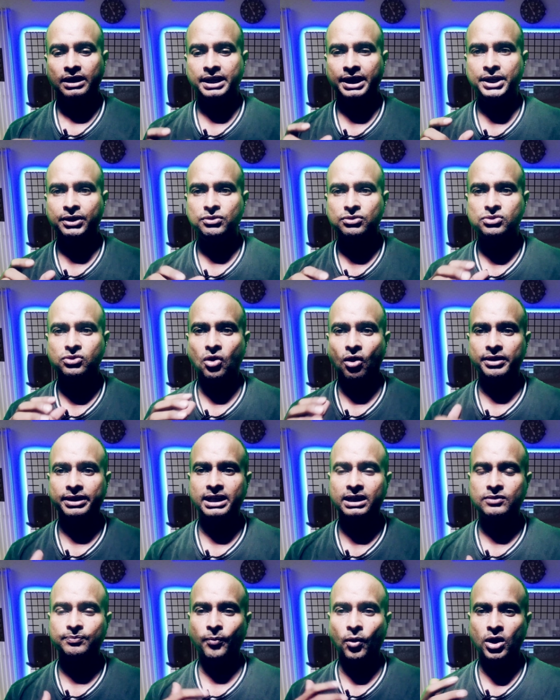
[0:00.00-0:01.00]
रियूज
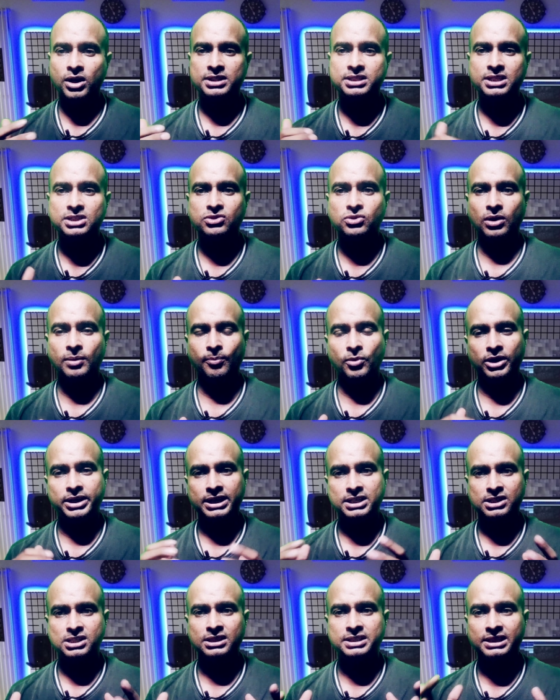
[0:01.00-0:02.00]
कॉन्टेंट पॉलिसी जो है
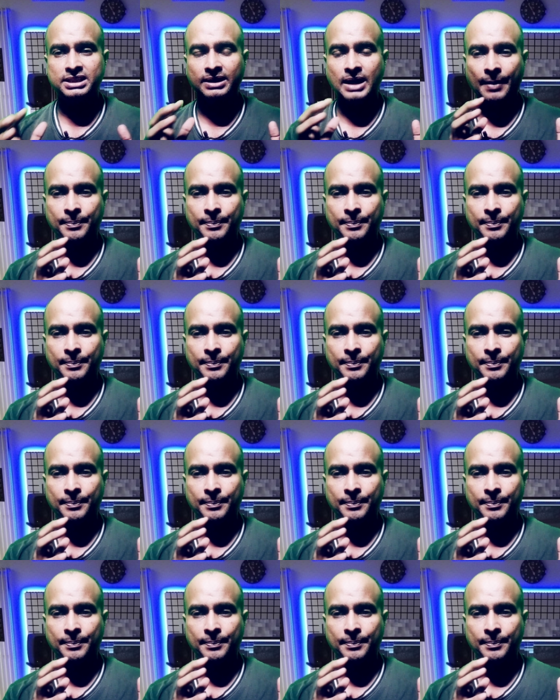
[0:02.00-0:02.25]
मोनिटेशन